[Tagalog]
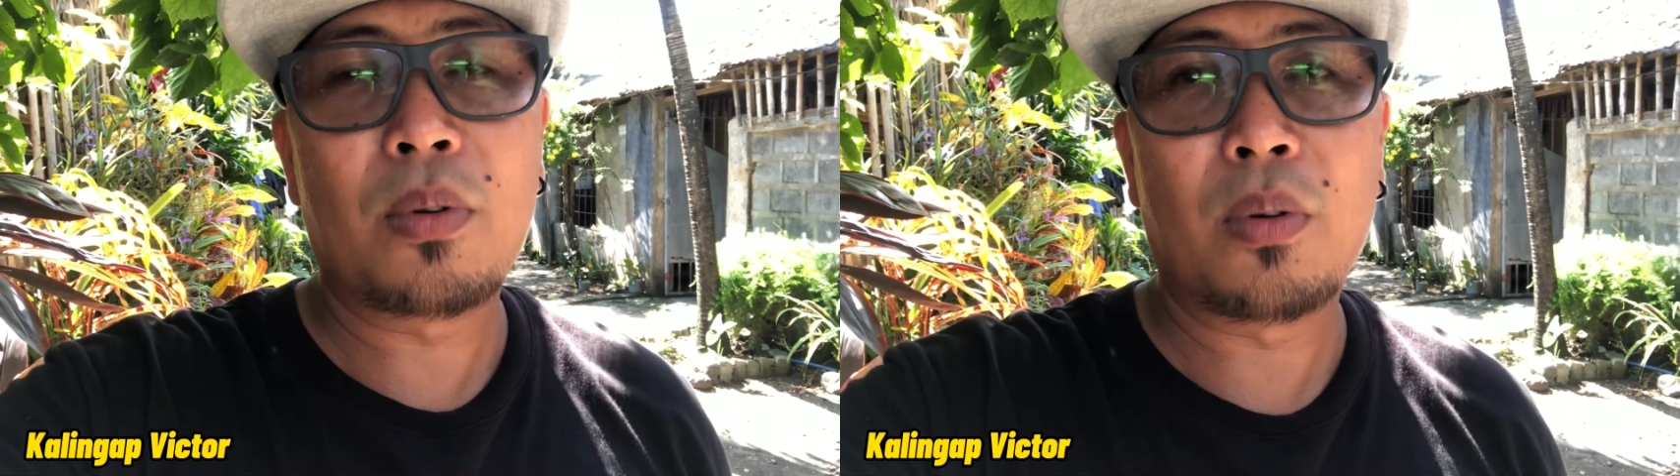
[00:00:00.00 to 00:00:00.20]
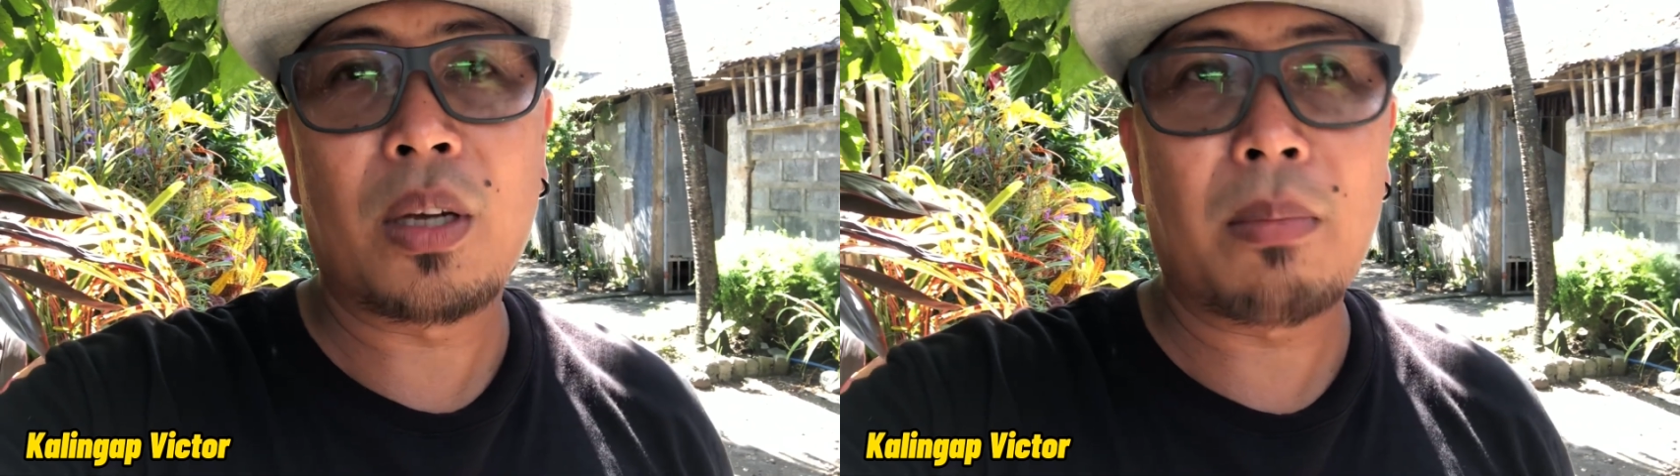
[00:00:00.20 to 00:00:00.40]

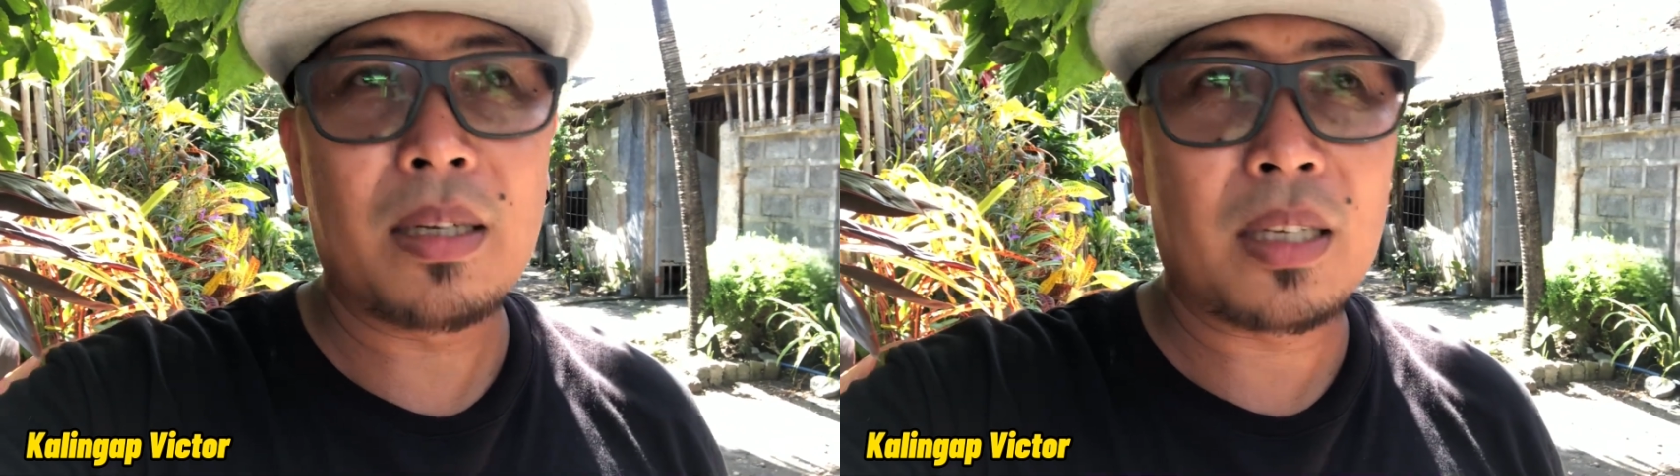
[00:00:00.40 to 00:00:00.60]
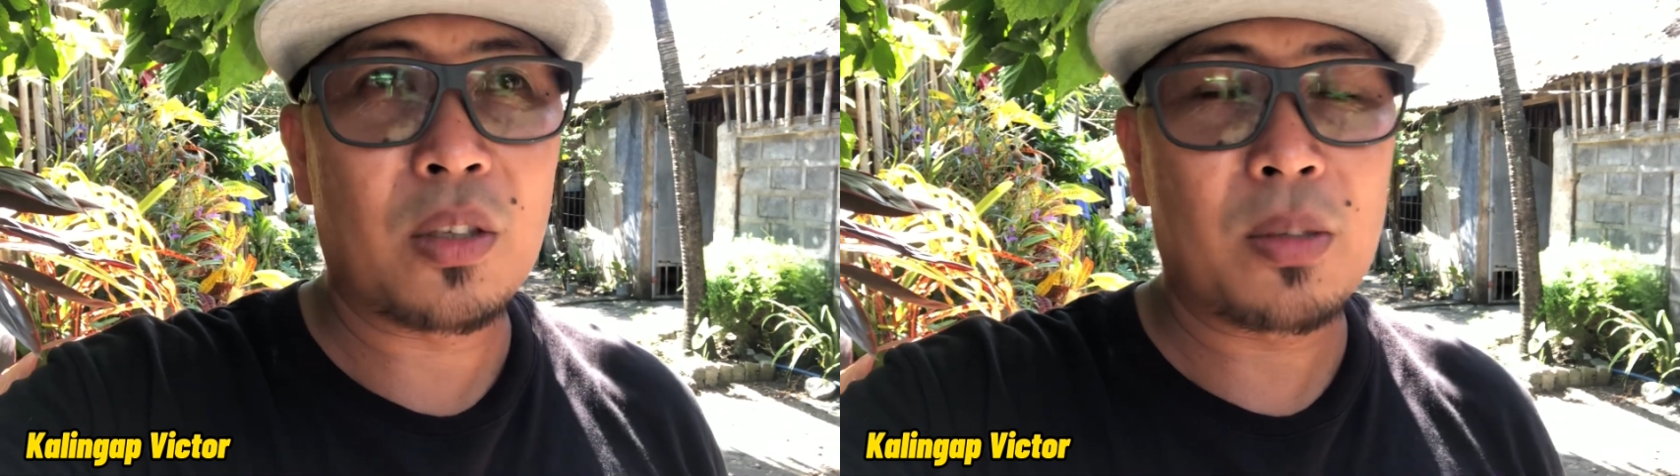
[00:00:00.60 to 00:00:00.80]
Kuya
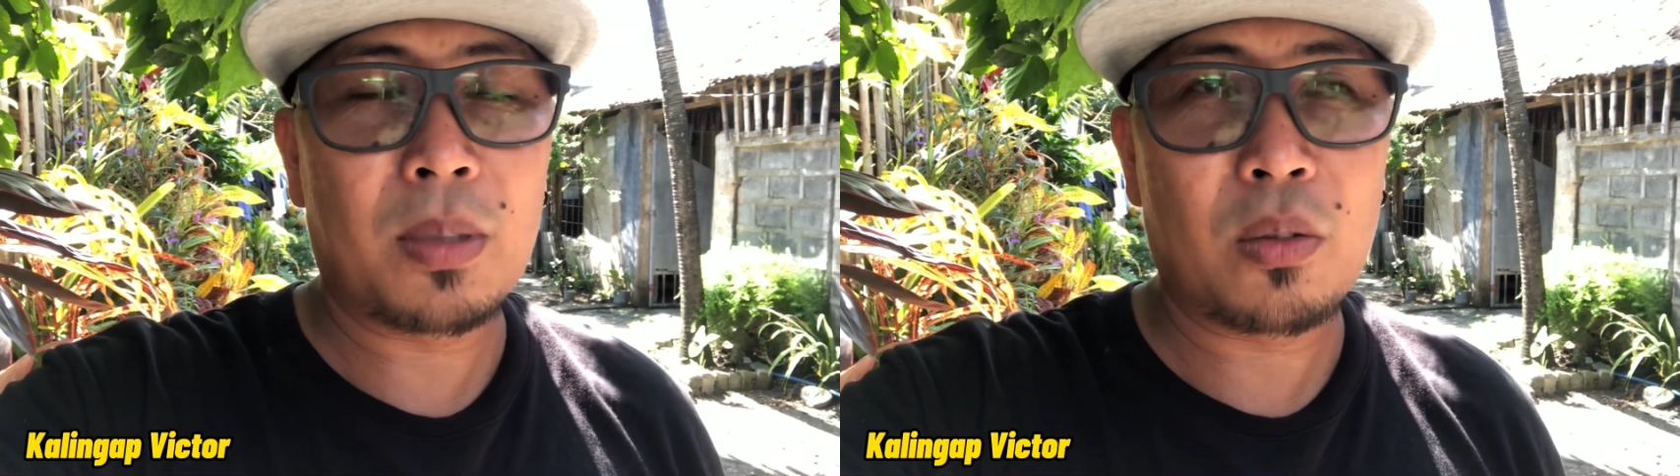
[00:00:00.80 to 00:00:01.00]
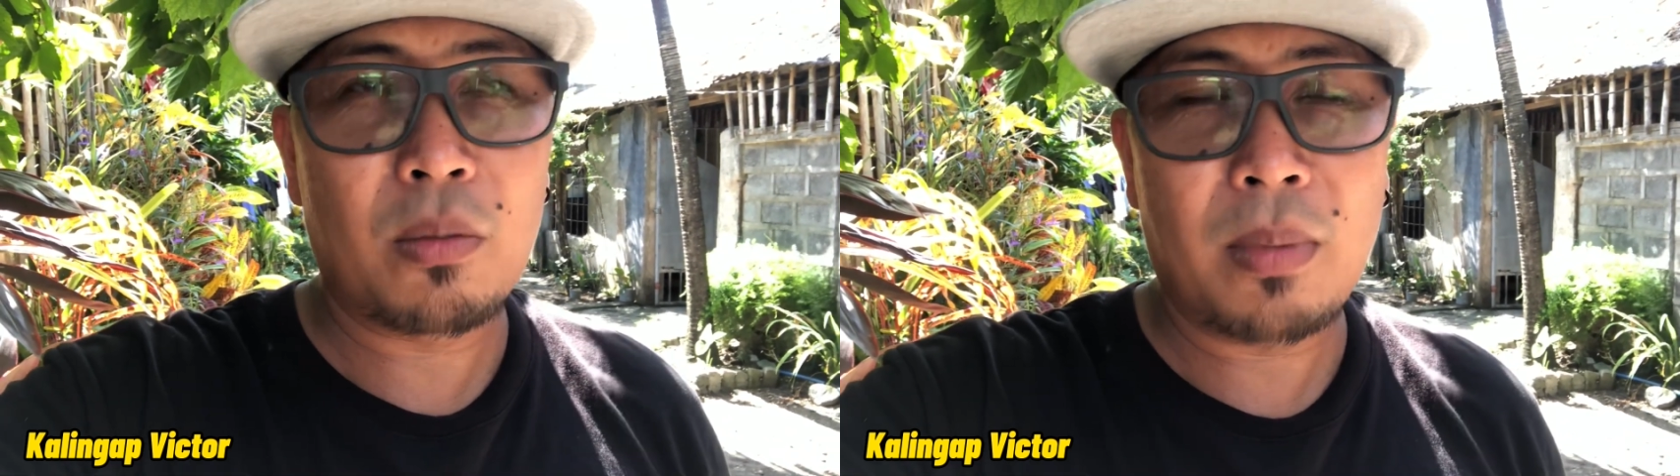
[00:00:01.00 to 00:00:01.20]
Bal Santos
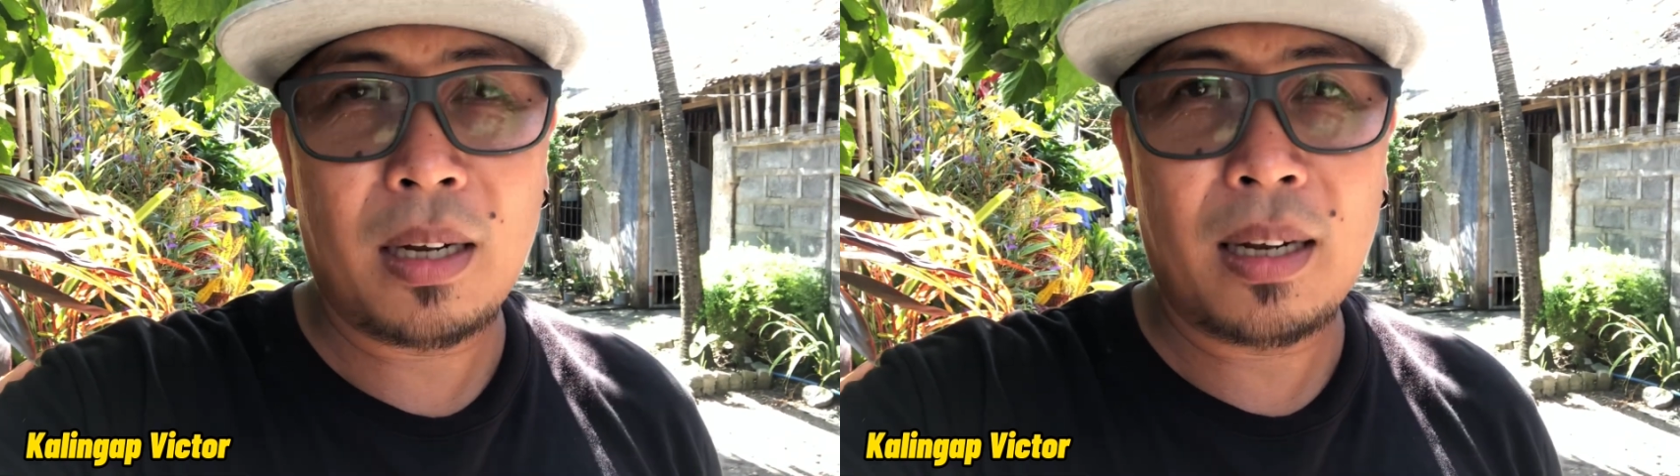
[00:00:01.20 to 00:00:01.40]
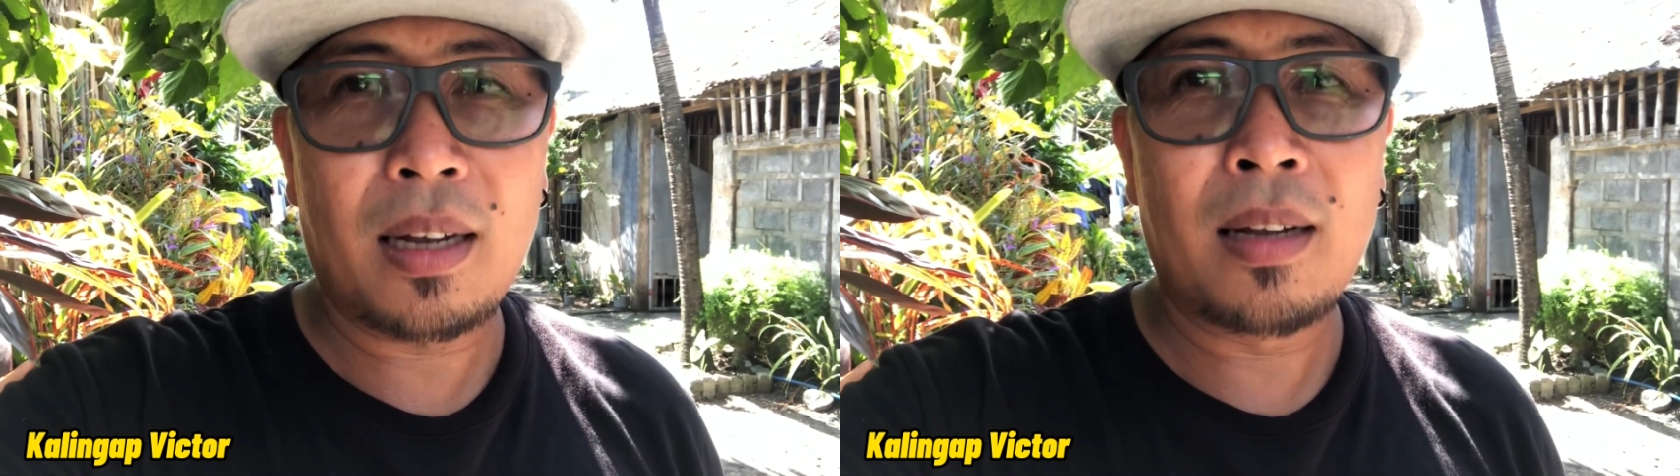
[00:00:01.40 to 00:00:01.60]

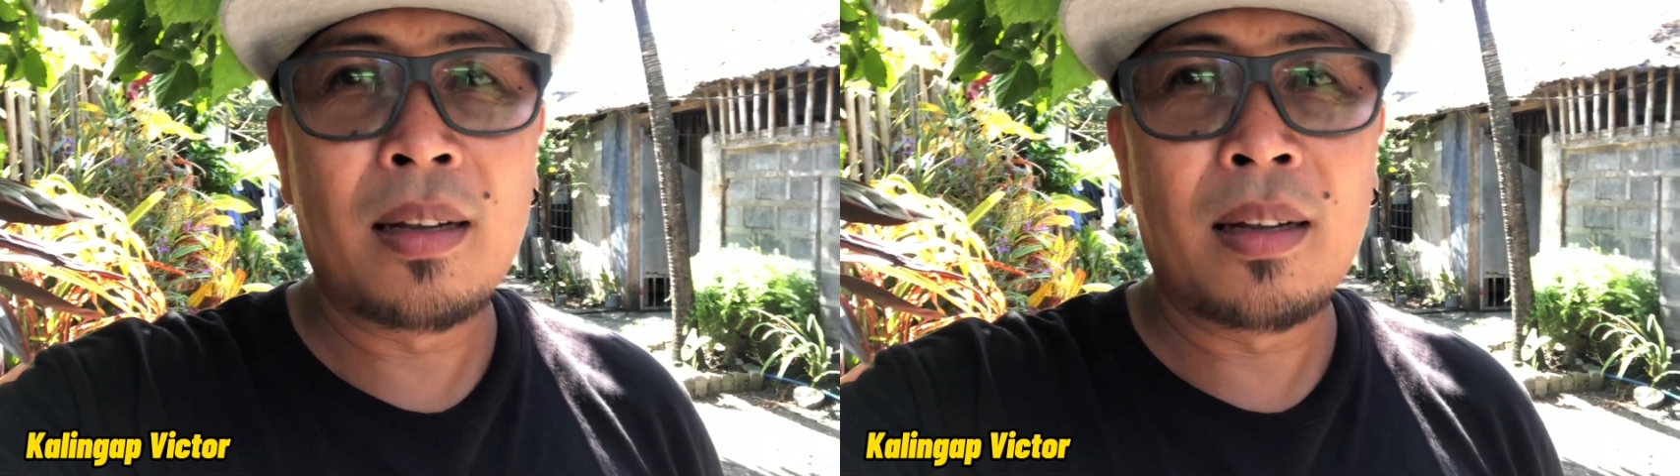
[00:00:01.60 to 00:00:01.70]
Matubang,